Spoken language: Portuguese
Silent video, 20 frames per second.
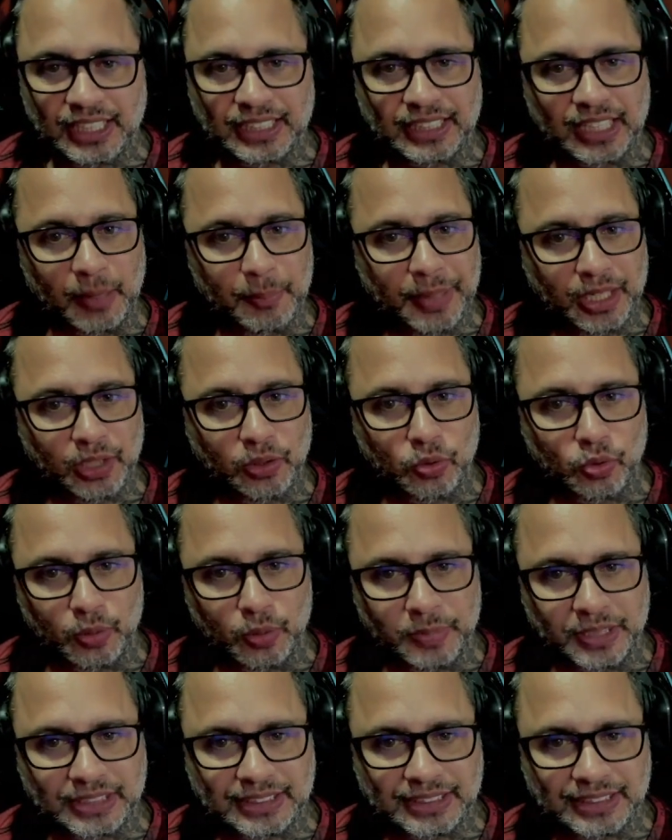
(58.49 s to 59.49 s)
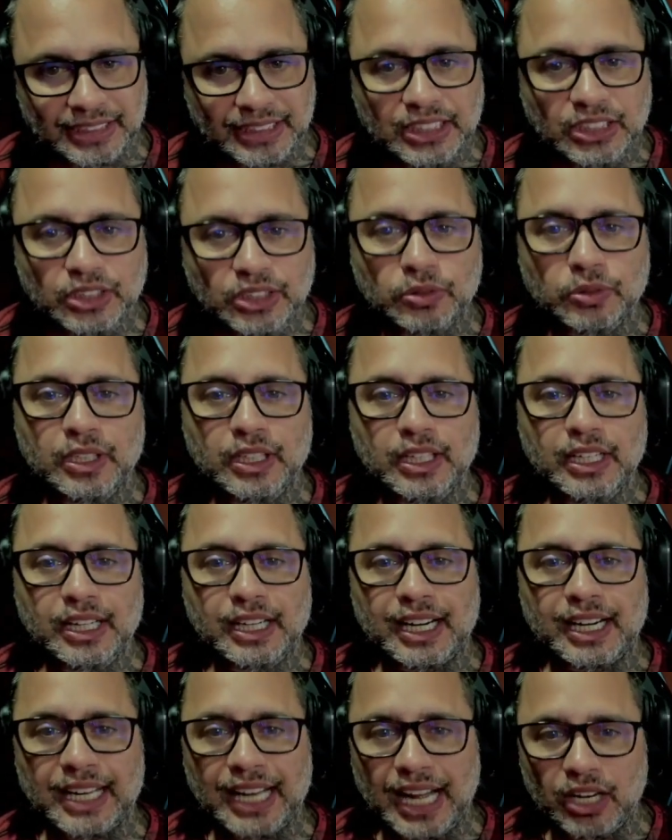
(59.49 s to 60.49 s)
Tá bem no comecinho,
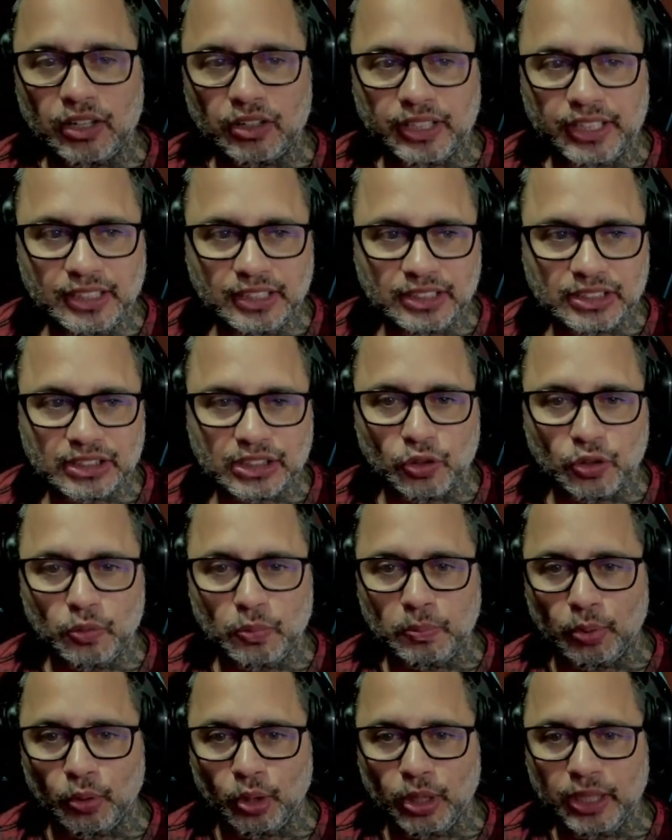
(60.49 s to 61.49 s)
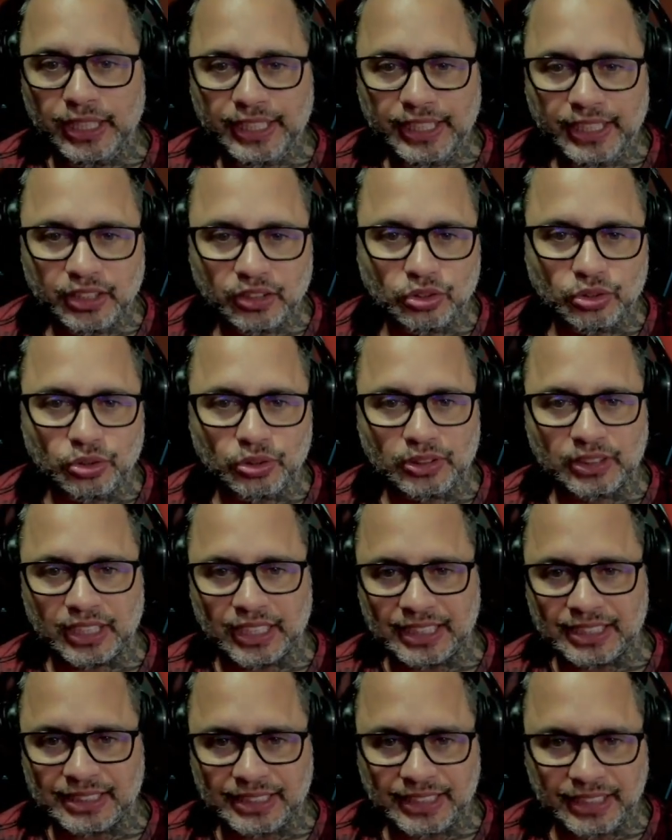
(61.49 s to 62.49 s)
claro que eles estão polindo,
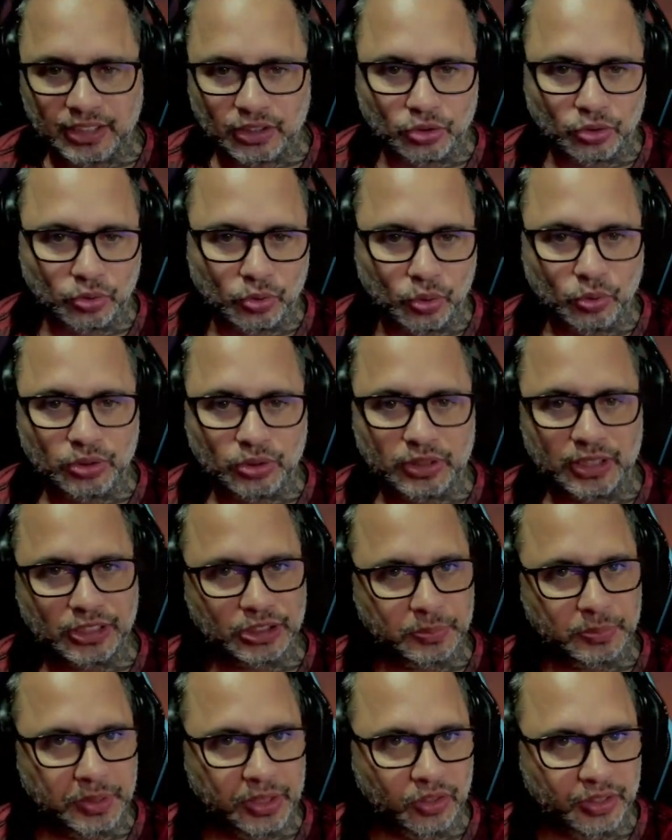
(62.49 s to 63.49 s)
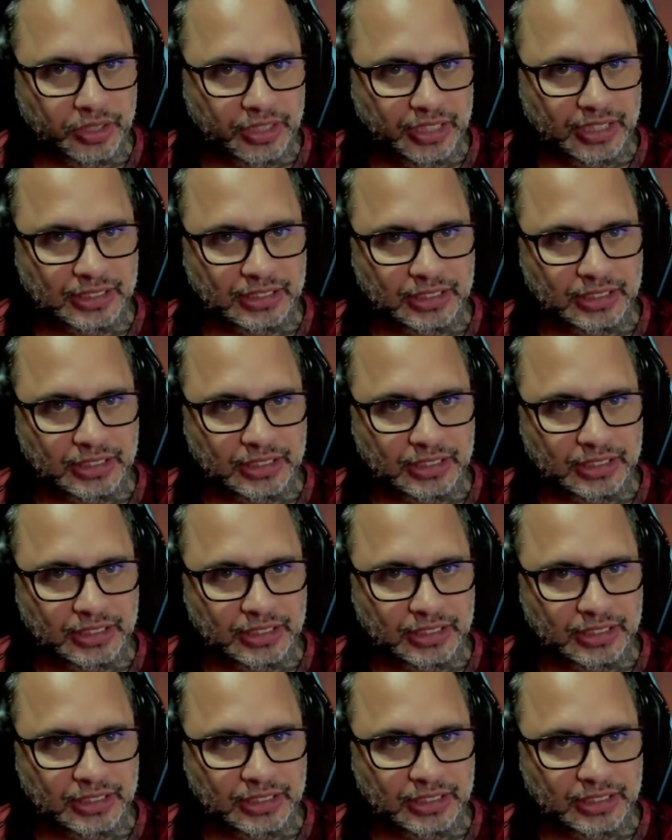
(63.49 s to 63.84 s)
trazendo outras melhorias,